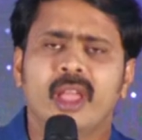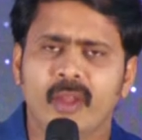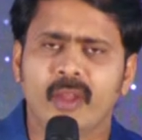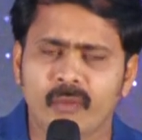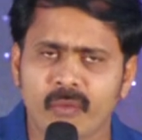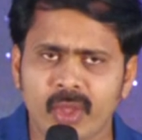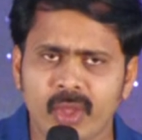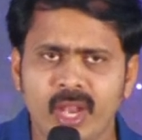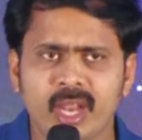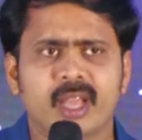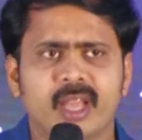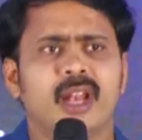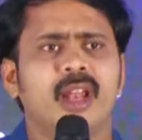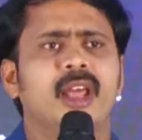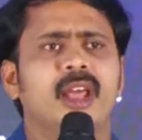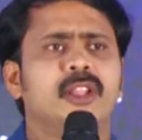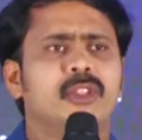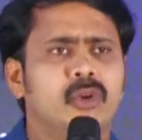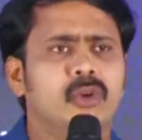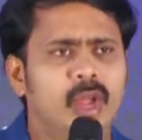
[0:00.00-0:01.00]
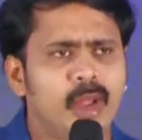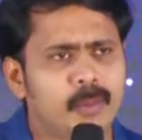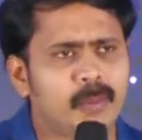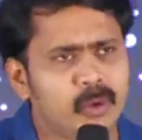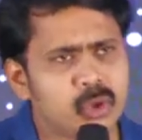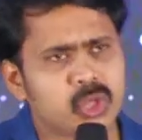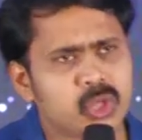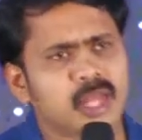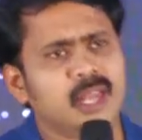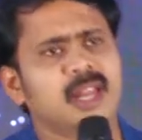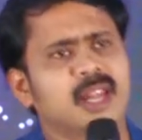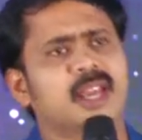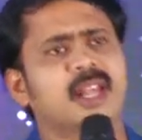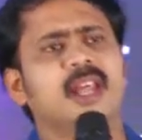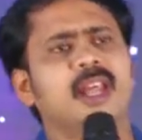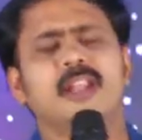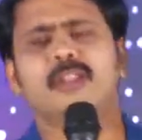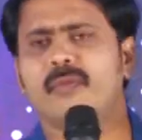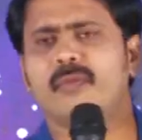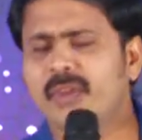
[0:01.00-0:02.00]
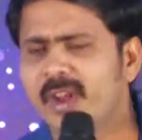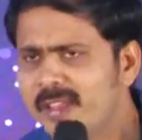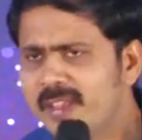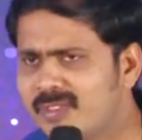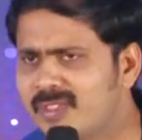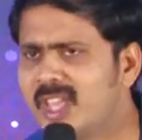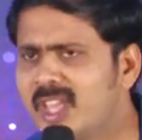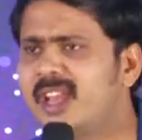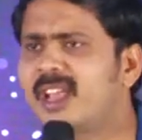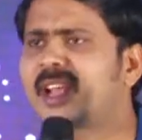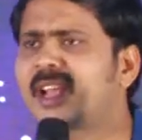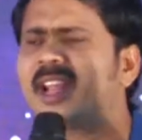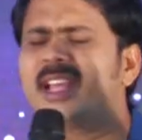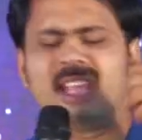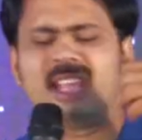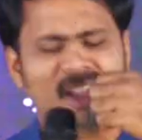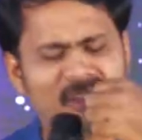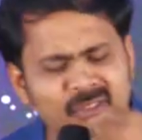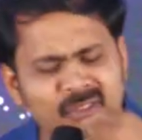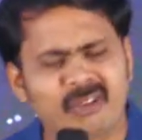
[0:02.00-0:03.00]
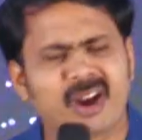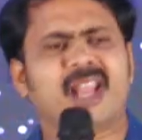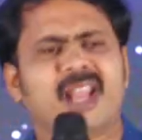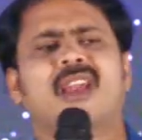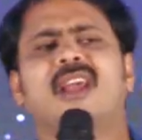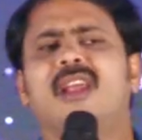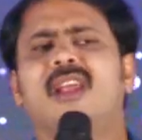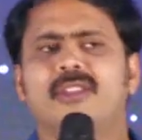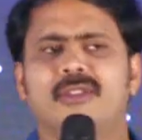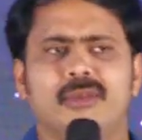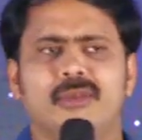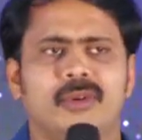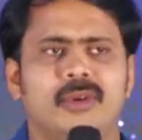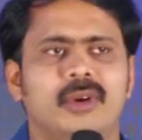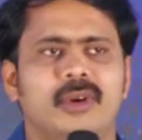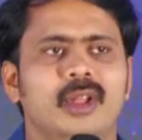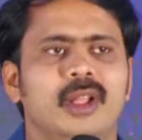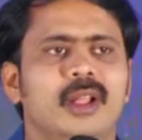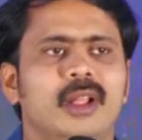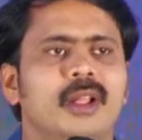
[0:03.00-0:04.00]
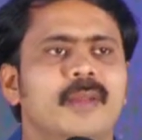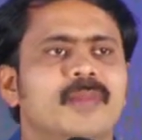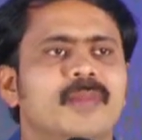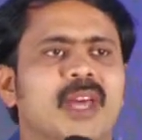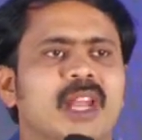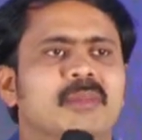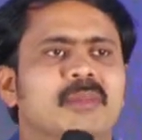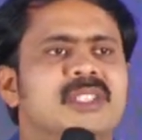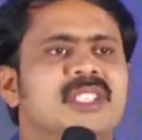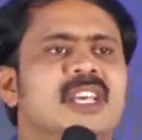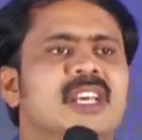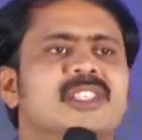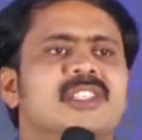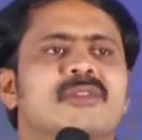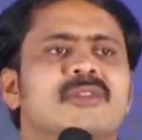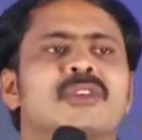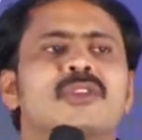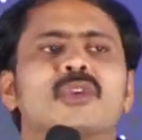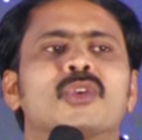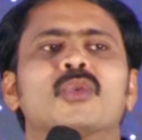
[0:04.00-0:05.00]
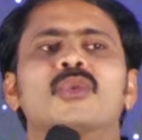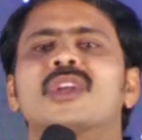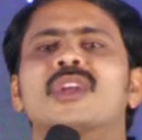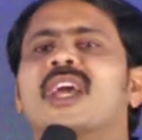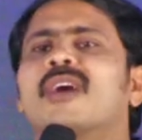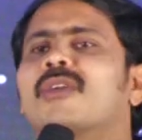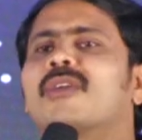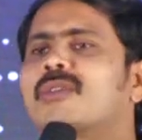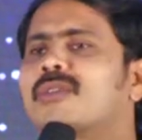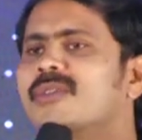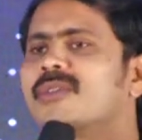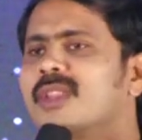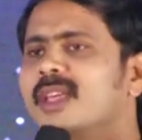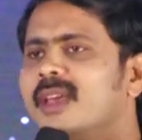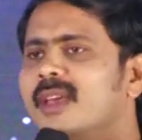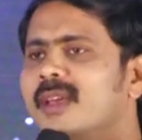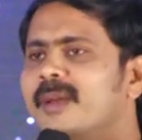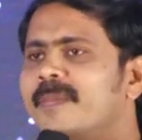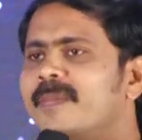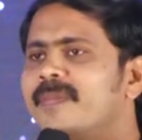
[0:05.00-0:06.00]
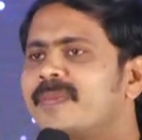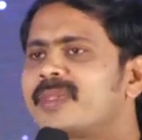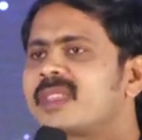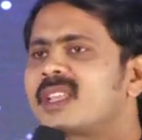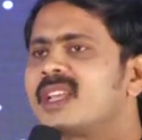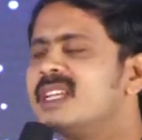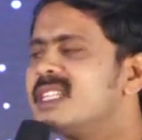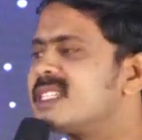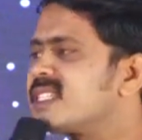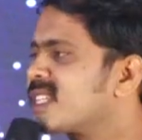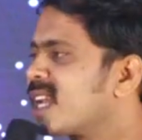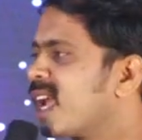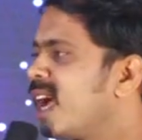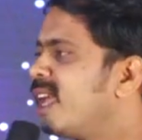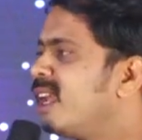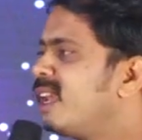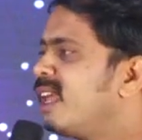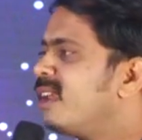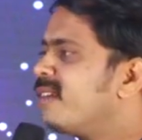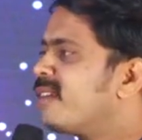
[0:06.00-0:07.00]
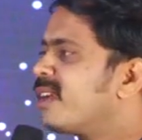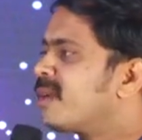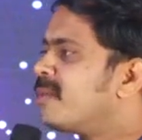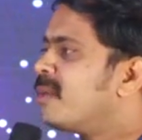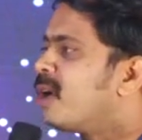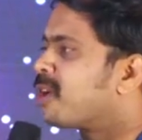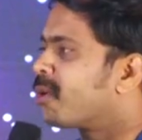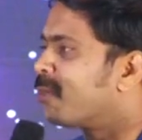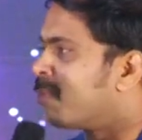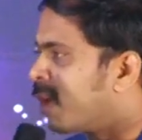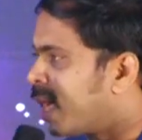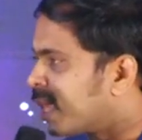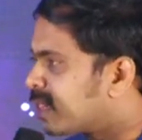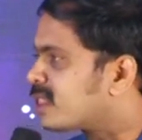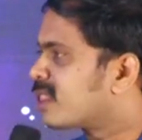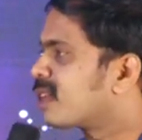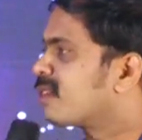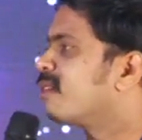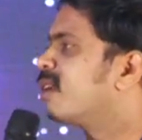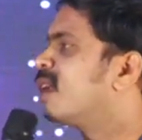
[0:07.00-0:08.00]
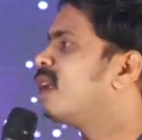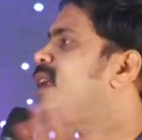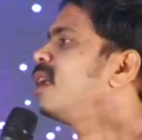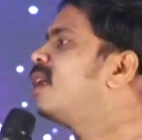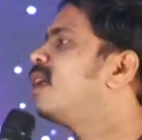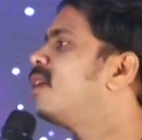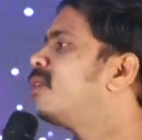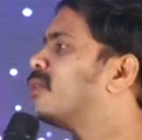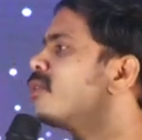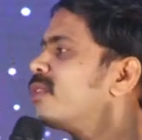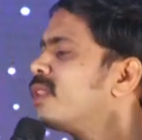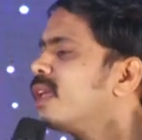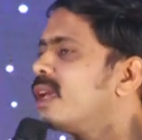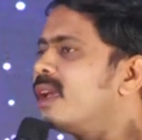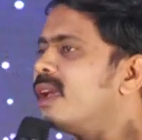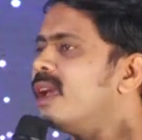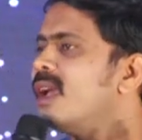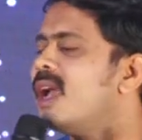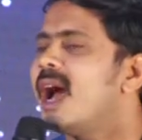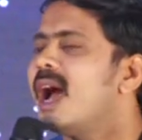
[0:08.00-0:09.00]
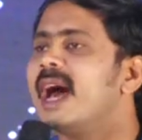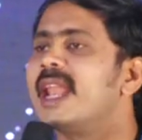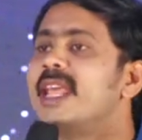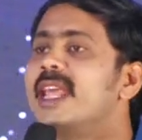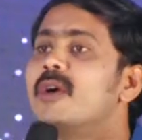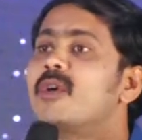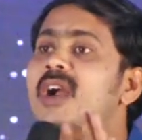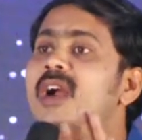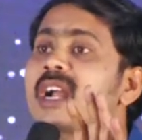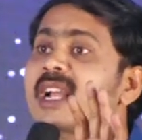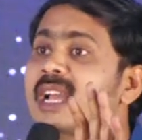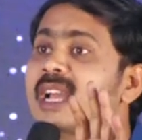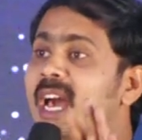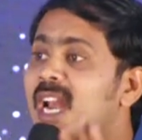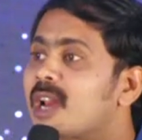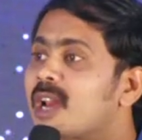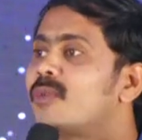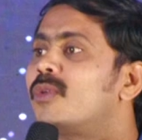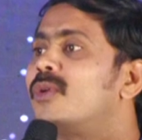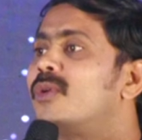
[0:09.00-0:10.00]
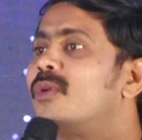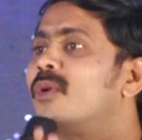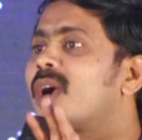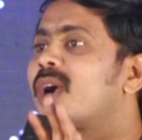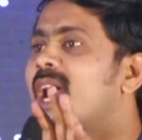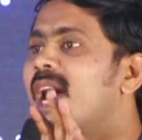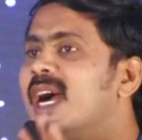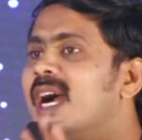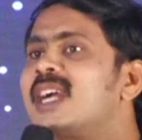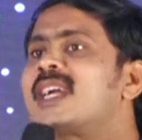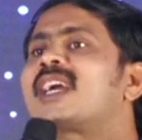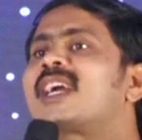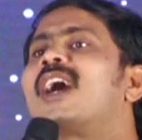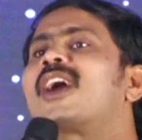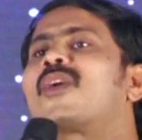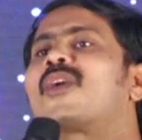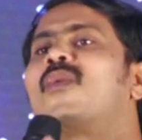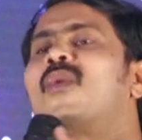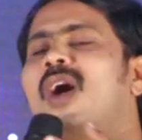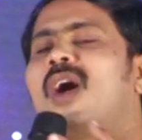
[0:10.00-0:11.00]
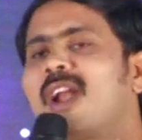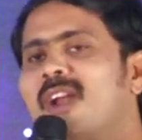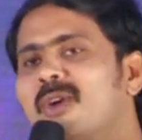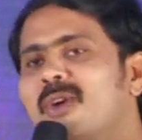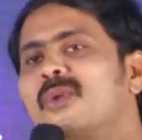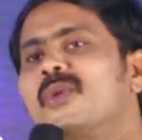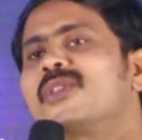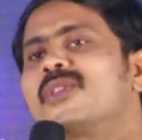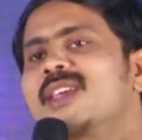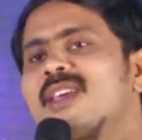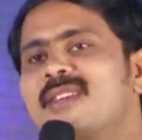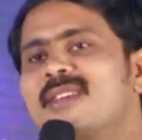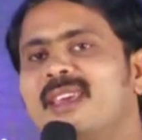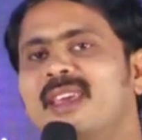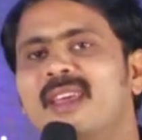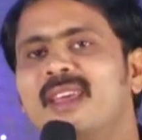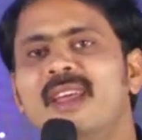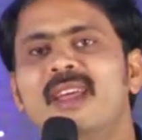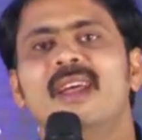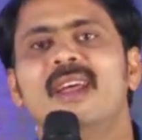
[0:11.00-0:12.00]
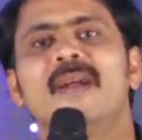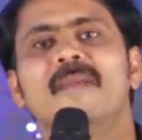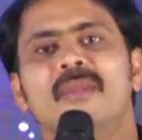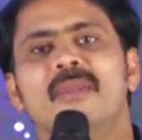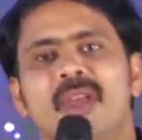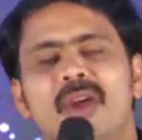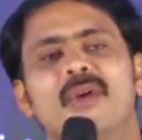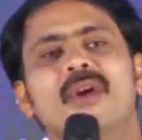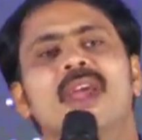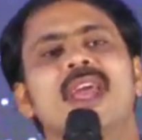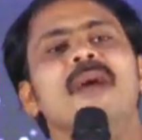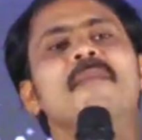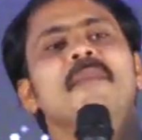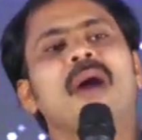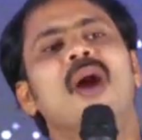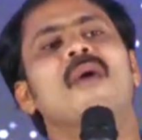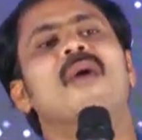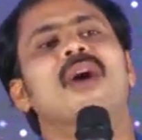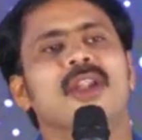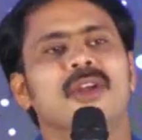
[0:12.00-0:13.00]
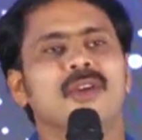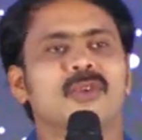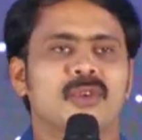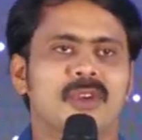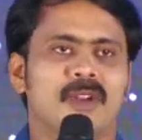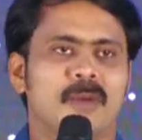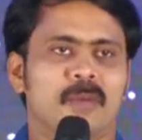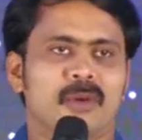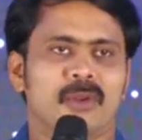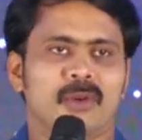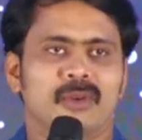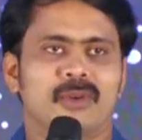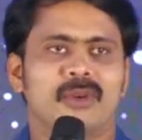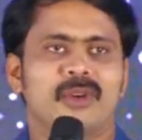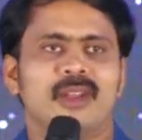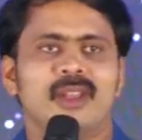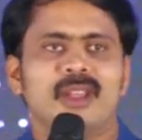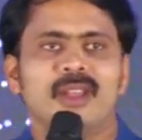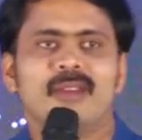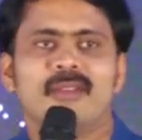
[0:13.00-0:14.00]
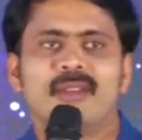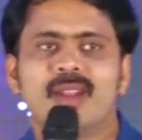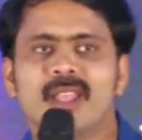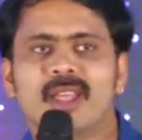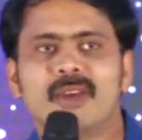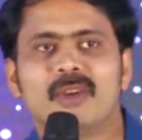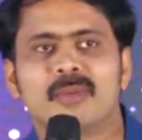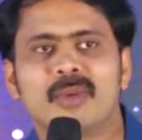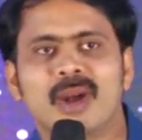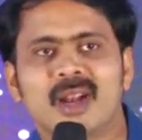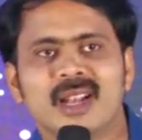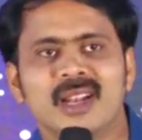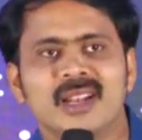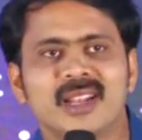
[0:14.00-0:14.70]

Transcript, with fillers: హివ్వీలకి లేదు ఎబూసీలకు లేదు ఫిలిస్తీలకు లేదు ఎవరికి లేదు ధర్మశాస్త్రం అంటూ ఉంటే ఎవరికి ఉంది ఇస్రాయలీలమైన మాకు మాత్రమే ఉంది అనే ఒక గర్వం ఒక అహంకారం వాళ్ళలోకి వచ్చేసి దేవుడే మావాడు అనుకున్నప్పుడు వీళ్ళు దేవుని మాటలు